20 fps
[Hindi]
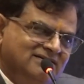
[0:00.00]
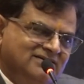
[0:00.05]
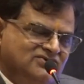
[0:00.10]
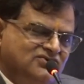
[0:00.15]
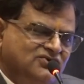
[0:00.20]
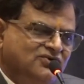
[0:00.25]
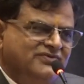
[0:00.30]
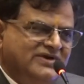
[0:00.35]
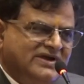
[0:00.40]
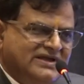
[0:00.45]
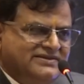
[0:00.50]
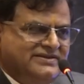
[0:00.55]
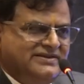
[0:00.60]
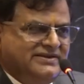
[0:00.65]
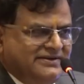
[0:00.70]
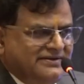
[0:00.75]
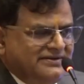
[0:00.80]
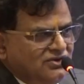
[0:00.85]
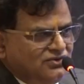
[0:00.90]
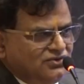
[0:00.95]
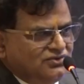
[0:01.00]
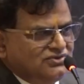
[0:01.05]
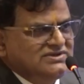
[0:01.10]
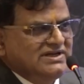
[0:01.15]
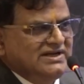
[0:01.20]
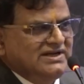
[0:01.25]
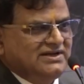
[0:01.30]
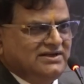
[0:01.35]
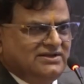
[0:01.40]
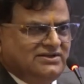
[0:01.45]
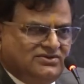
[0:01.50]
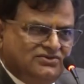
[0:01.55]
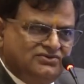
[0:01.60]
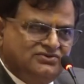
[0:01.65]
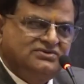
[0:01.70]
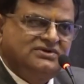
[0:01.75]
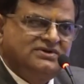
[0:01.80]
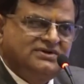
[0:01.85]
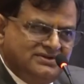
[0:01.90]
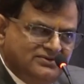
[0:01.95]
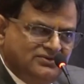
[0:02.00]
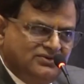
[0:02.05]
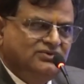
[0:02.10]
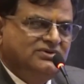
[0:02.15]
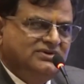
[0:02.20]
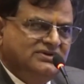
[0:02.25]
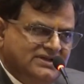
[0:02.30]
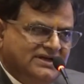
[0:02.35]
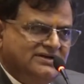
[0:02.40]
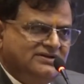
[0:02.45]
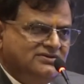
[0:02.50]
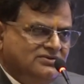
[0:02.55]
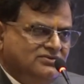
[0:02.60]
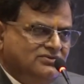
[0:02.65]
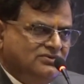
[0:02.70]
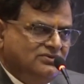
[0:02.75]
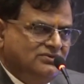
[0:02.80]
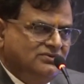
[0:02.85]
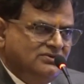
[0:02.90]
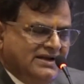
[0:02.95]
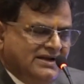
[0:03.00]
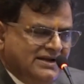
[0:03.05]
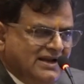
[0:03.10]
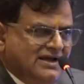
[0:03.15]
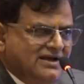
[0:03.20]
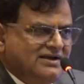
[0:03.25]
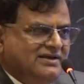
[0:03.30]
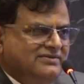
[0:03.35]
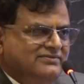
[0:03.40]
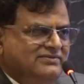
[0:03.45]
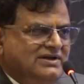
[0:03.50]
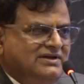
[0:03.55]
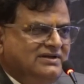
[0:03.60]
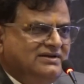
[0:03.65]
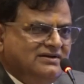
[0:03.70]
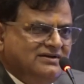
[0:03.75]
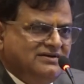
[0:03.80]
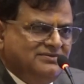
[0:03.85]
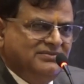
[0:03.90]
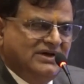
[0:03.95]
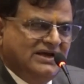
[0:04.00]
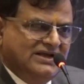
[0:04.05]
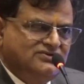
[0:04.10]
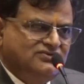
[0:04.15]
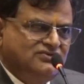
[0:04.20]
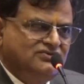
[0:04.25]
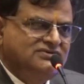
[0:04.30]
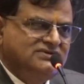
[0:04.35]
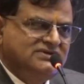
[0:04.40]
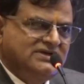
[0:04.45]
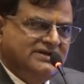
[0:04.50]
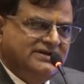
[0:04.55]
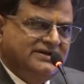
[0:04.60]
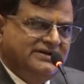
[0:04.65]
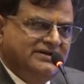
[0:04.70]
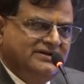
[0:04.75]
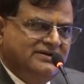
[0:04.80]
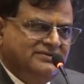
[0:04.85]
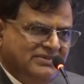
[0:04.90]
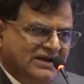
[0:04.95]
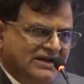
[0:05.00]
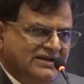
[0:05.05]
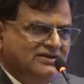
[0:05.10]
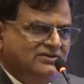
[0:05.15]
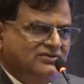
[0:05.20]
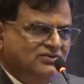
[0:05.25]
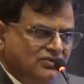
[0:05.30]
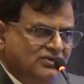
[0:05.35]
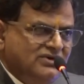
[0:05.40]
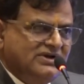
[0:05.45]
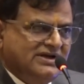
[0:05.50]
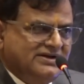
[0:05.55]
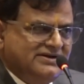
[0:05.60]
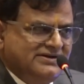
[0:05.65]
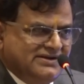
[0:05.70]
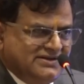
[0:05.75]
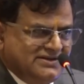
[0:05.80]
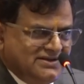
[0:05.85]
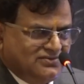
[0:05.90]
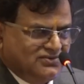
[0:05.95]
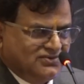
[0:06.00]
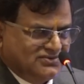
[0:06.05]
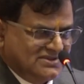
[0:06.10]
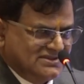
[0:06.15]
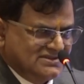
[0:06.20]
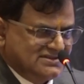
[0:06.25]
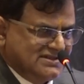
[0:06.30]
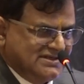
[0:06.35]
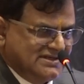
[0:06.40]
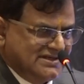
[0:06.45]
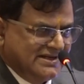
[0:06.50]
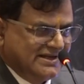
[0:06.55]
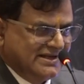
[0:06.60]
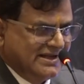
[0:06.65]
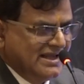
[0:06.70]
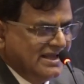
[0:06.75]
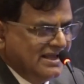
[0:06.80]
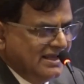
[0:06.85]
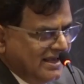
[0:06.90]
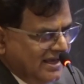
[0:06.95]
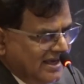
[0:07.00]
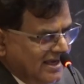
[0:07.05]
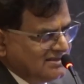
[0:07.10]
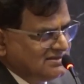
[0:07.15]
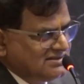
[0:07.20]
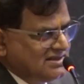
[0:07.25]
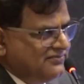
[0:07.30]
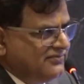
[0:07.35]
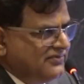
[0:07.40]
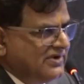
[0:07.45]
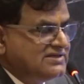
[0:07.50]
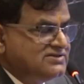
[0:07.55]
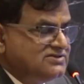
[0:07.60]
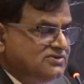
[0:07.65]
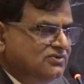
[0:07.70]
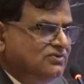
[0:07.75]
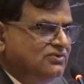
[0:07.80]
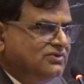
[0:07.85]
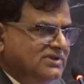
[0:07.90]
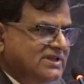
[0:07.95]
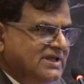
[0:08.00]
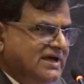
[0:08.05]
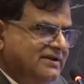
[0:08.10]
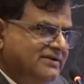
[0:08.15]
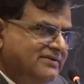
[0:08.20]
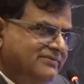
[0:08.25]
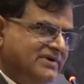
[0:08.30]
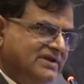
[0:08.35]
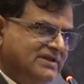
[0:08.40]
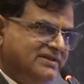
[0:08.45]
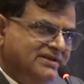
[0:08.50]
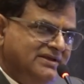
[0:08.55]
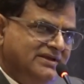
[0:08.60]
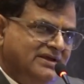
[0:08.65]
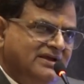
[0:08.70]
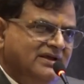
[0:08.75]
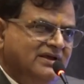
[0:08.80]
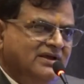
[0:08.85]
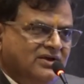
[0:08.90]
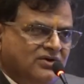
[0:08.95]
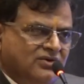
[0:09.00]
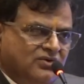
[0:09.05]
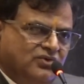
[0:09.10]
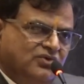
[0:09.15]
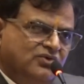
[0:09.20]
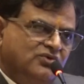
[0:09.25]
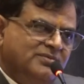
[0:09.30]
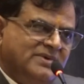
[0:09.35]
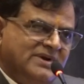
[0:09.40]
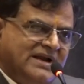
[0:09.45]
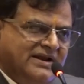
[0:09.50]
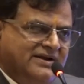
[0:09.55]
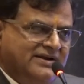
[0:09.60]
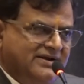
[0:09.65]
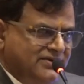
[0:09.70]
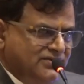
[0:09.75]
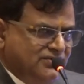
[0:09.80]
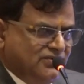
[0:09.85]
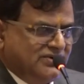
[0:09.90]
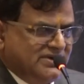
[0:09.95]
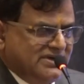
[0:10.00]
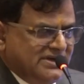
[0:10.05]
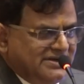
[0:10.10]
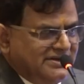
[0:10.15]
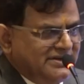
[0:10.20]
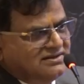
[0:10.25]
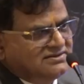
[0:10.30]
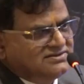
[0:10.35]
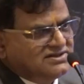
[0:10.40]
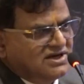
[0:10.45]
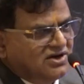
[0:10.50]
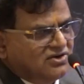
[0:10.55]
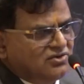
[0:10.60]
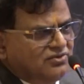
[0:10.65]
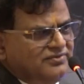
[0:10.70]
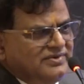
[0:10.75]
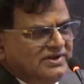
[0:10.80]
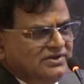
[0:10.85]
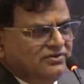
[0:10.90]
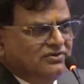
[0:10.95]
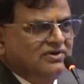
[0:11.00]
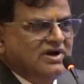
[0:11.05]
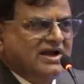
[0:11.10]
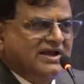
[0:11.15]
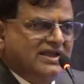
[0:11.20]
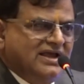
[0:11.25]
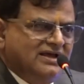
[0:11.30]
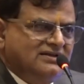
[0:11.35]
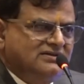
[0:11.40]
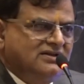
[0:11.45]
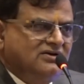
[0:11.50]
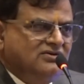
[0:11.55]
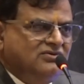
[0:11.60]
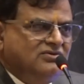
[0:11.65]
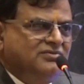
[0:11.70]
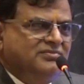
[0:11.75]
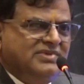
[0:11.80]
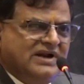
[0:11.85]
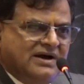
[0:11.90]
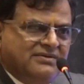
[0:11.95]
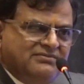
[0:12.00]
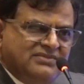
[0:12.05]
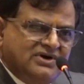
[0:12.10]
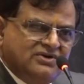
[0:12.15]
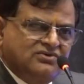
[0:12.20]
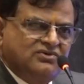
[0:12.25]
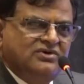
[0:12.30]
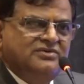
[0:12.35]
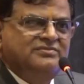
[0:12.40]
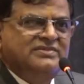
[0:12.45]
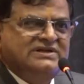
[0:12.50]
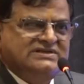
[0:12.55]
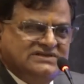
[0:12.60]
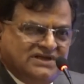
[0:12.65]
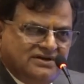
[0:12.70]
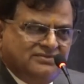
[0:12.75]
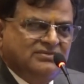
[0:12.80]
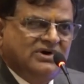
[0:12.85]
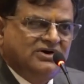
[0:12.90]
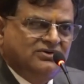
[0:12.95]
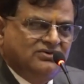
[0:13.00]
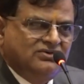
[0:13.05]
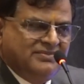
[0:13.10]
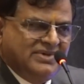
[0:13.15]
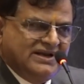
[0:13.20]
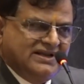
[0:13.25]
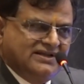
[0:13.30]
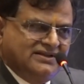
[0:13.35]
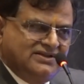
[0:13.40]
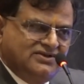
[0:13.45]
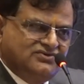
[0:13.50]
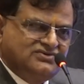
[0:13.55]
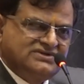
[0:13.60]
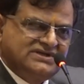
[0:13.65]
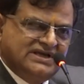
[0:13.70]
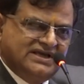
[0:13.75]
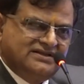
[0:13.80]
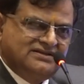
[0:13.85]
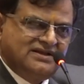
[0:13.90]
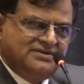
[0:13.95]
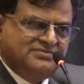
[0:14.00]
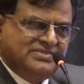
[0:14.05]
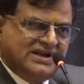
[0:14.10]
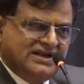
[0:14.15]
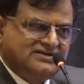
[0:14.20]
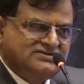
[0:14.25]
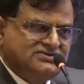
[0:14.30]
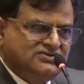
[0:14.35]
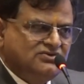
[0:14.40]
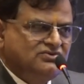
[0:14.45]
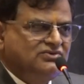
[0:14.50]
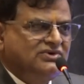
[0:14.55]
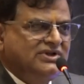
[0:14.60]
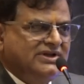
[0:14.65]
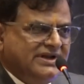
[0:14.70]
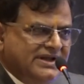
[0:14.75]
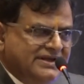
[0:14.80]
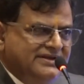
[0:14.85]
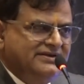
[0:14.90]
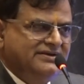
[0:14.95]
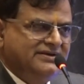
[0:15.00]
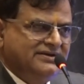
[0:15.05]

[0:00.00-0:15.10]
जो व्यक्ति दूसरे के दुख दुख दर्द को न केवल महसूस करे बल्कि दूर करने की कोशिश करे ऐसा वैष्णव गुणधारी व्यक्ति गुरु बनाने योग्य है चारों वेदों का ज्ञाता हो ब्राह्मण कुल में जन्मा हो पर यदि उसके अंदर वैष्णव गुण नहीं